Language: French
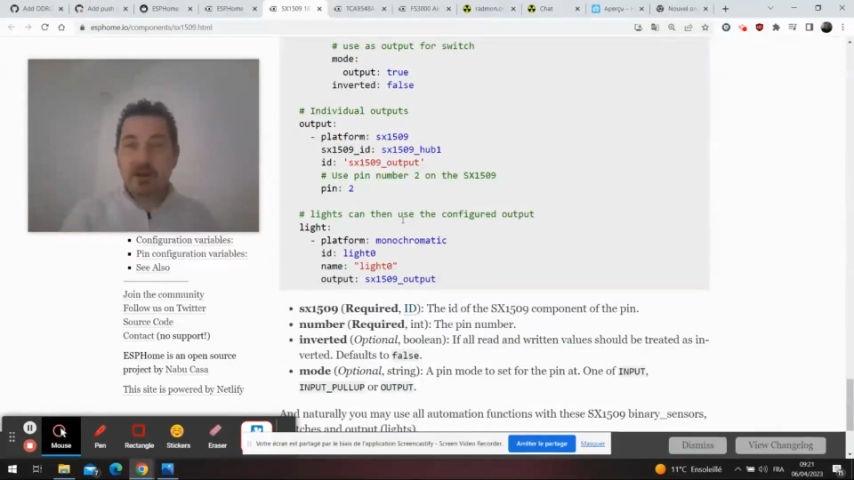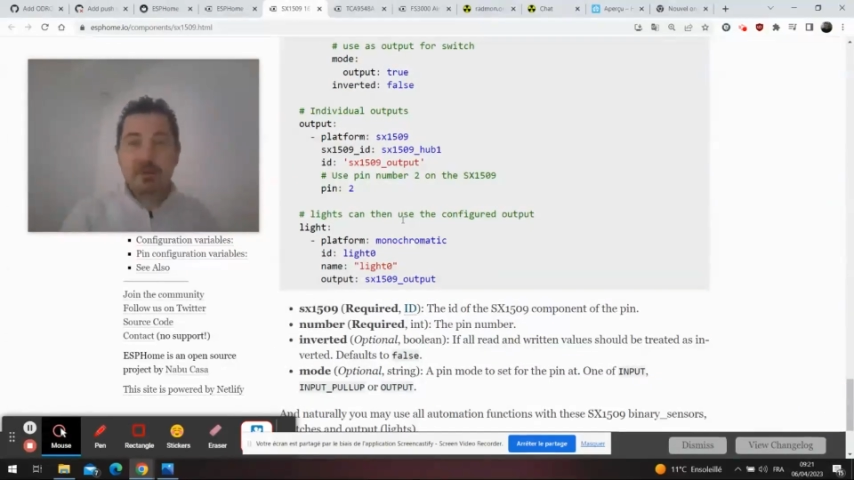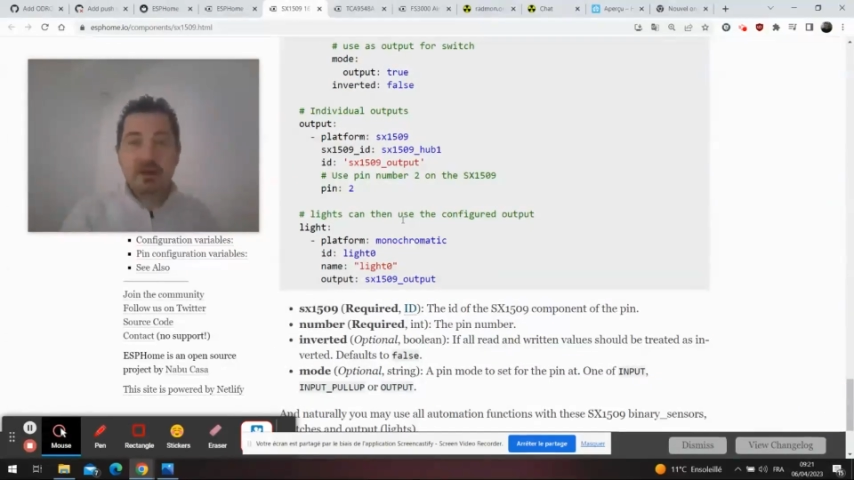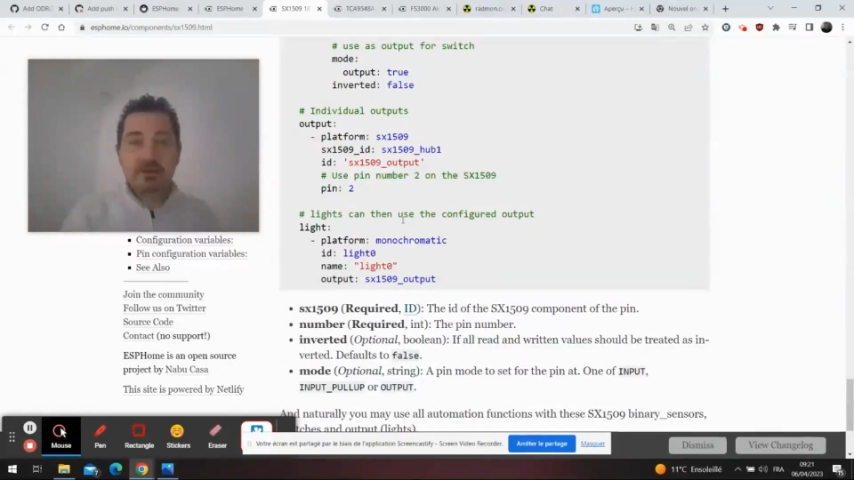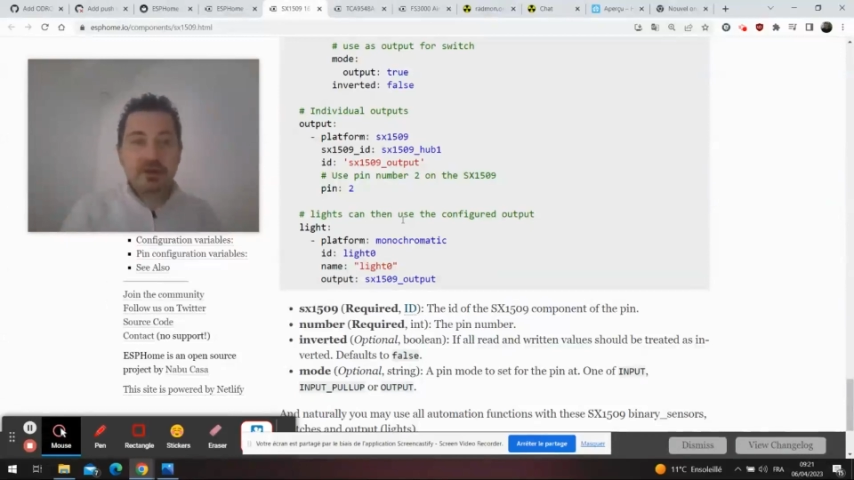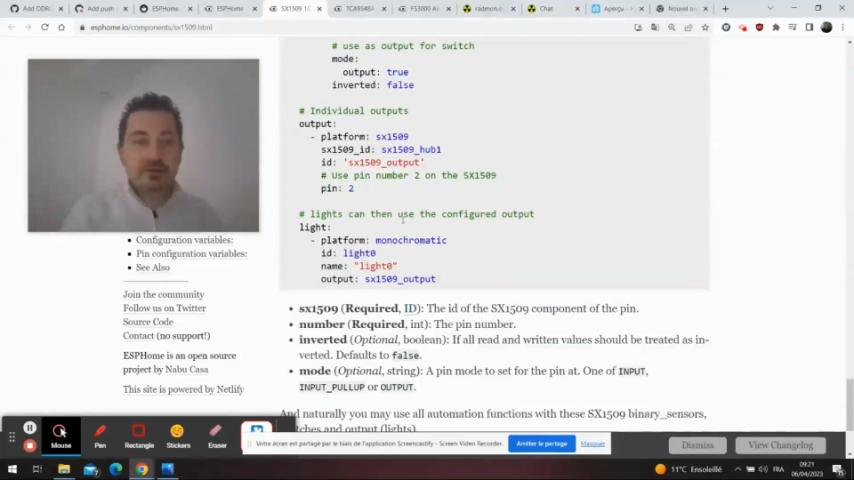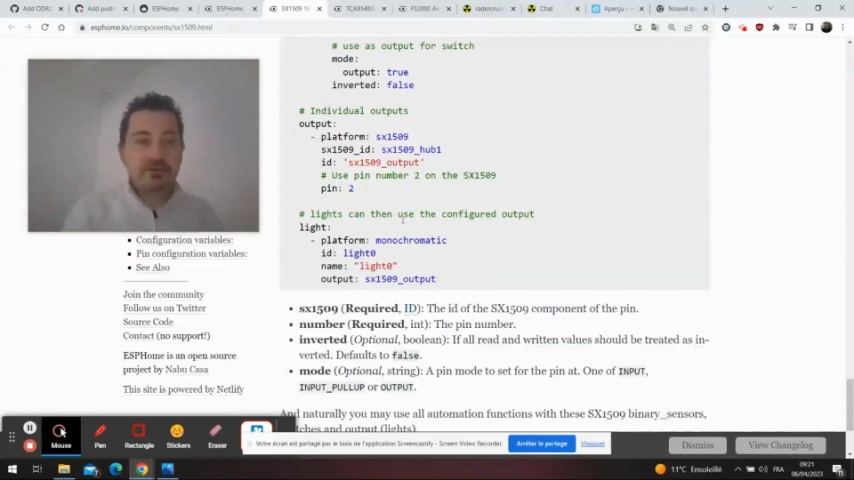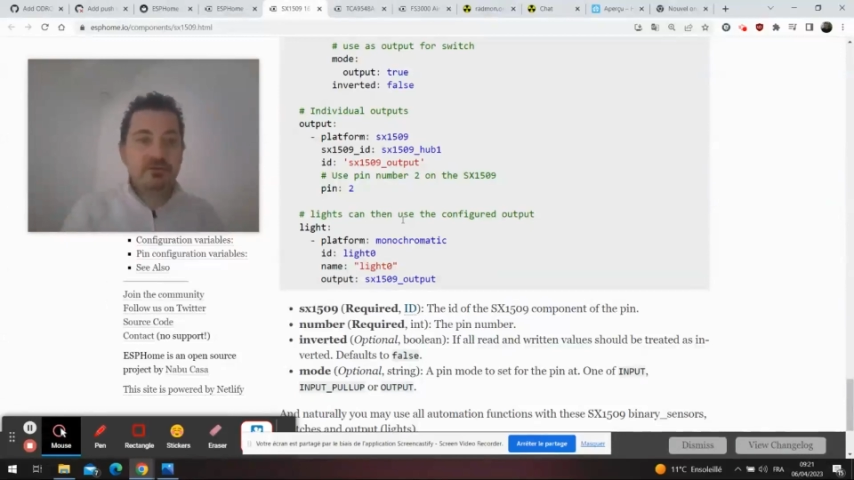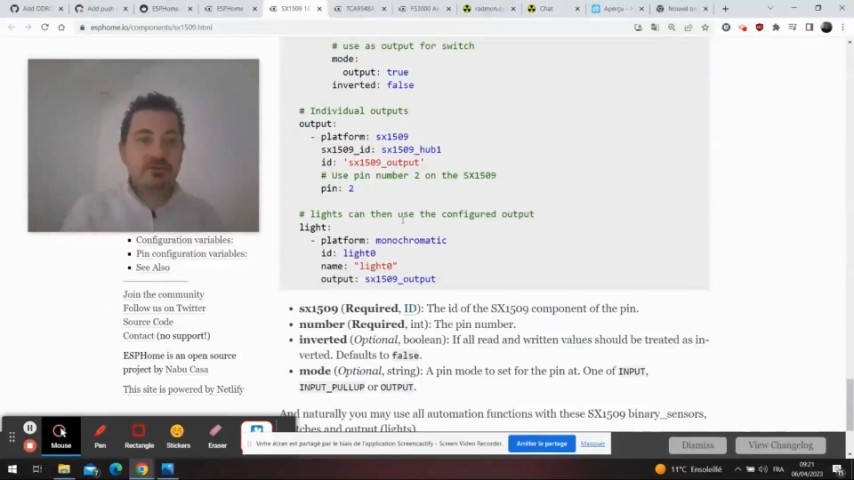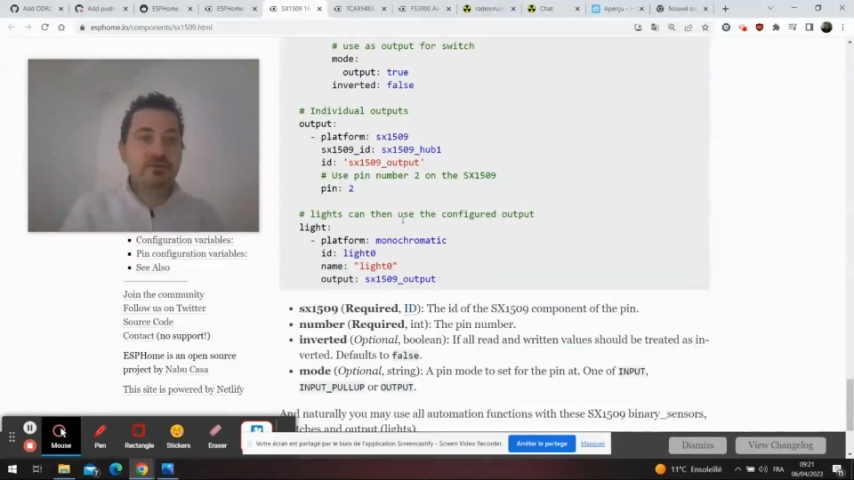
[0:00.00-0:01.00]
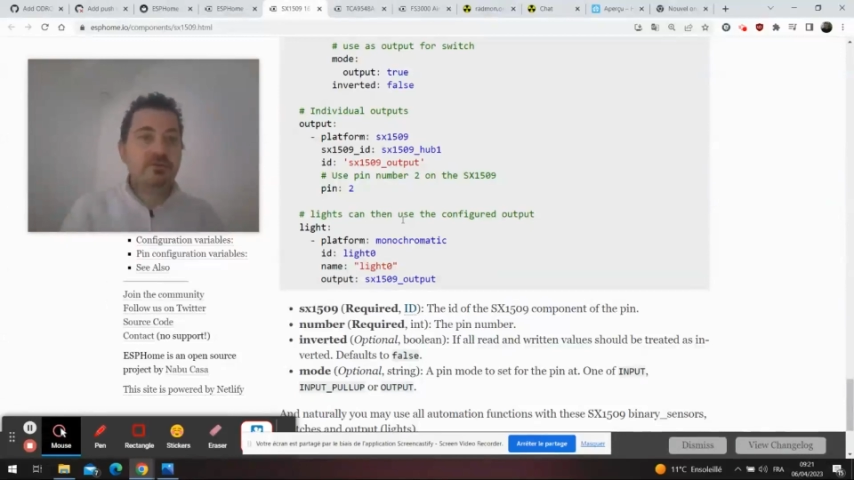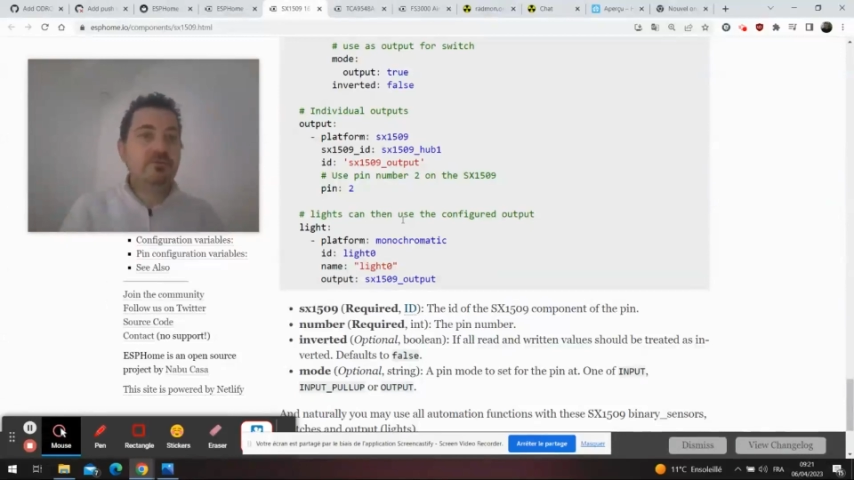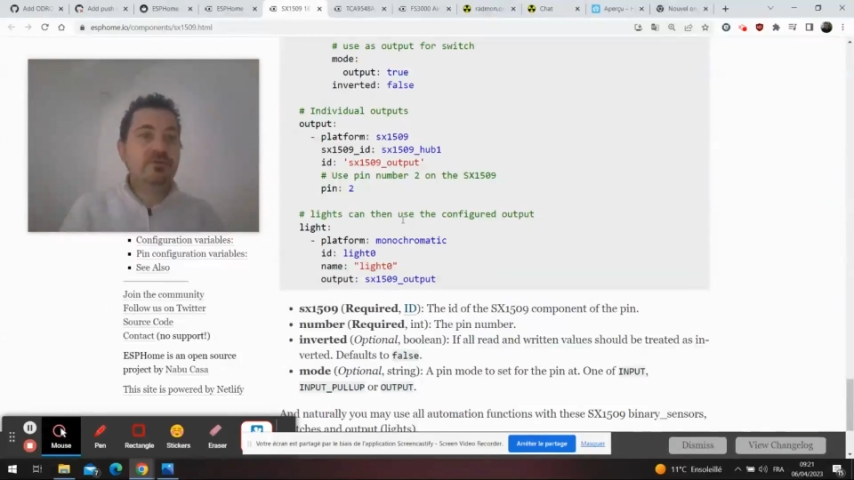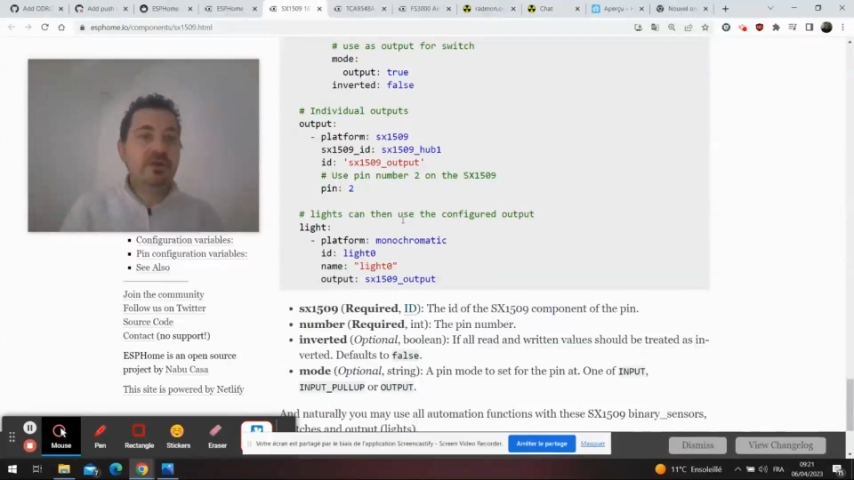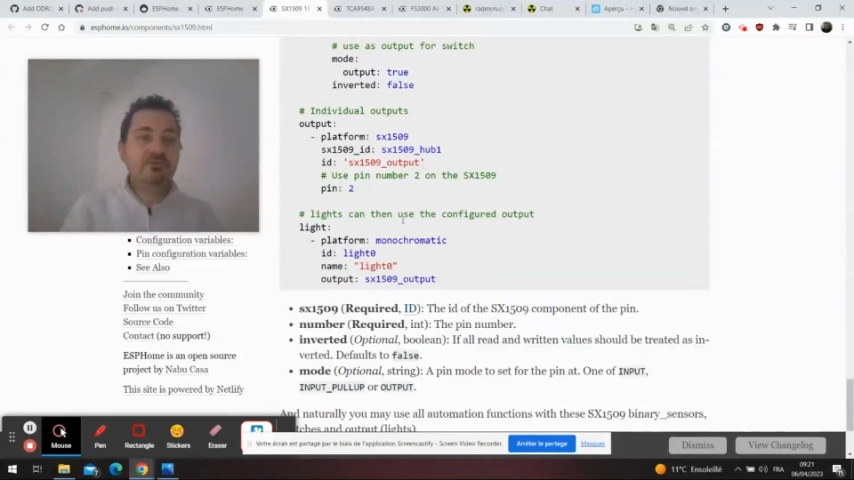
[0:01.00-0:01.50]
d'une
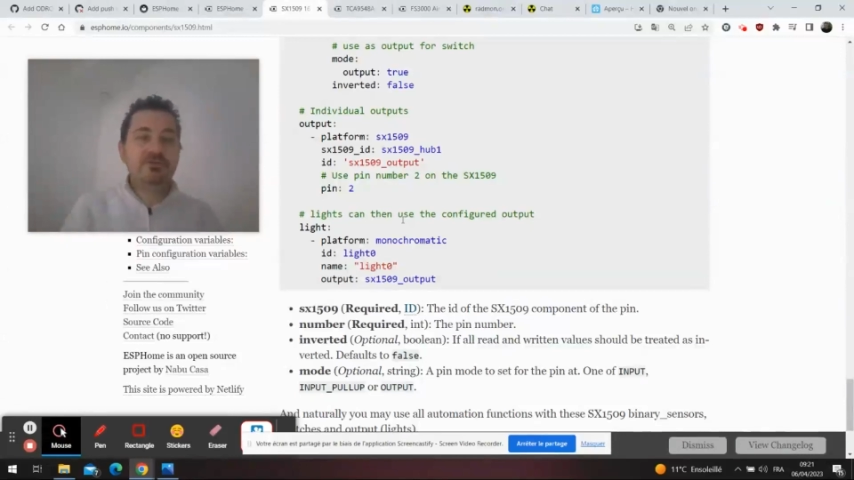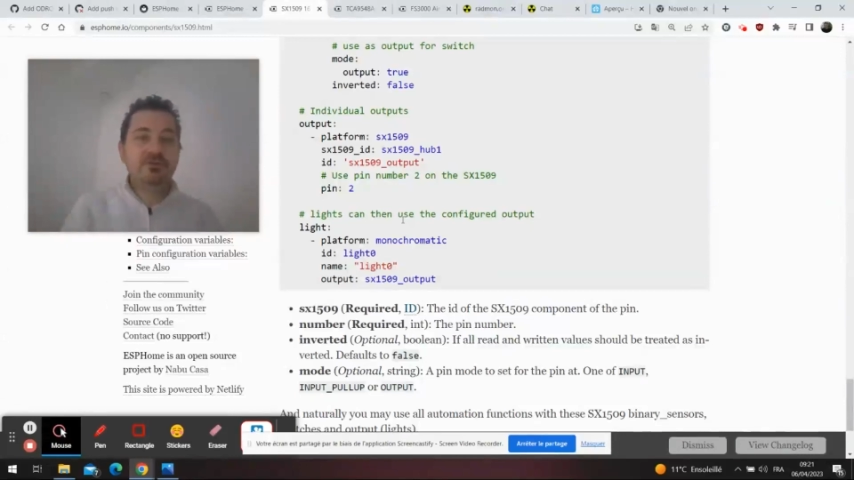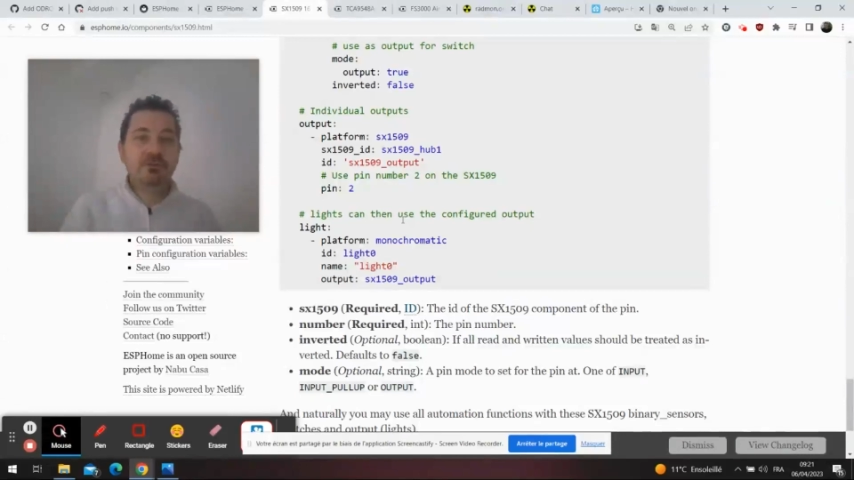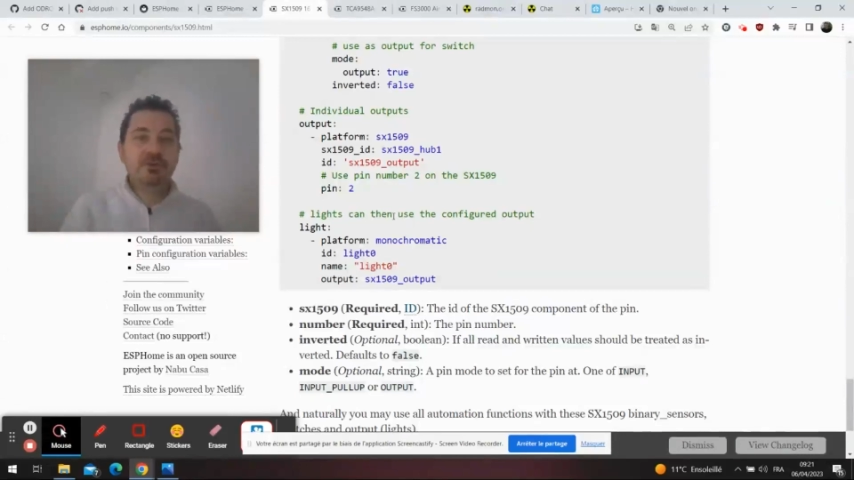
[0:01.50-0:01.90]
impulsion